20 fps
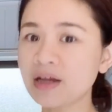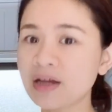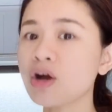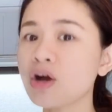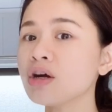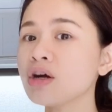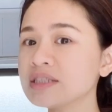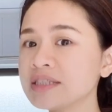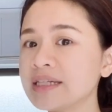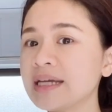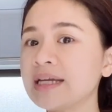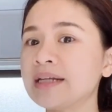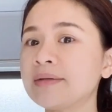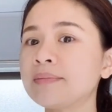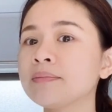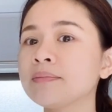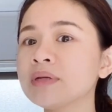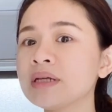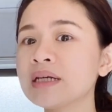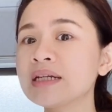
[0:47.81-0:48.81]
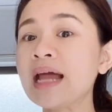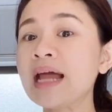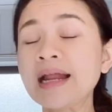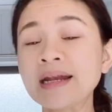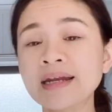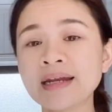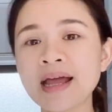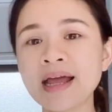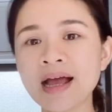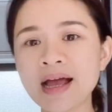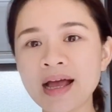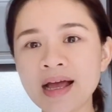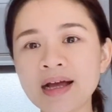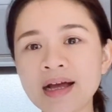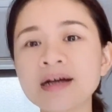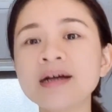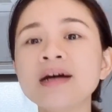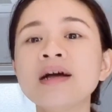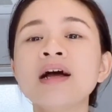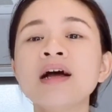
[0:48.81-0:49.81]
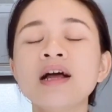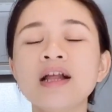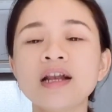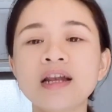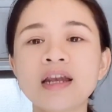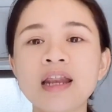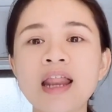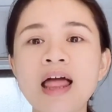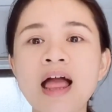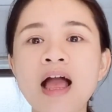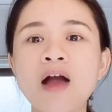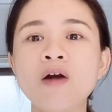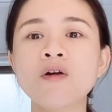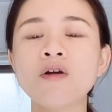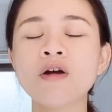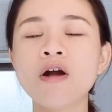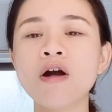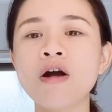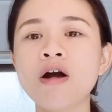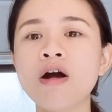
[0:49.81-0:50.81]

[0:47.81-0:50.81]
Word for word: ก็เช็ดเมื่อนั้นนะคะ แล้วก็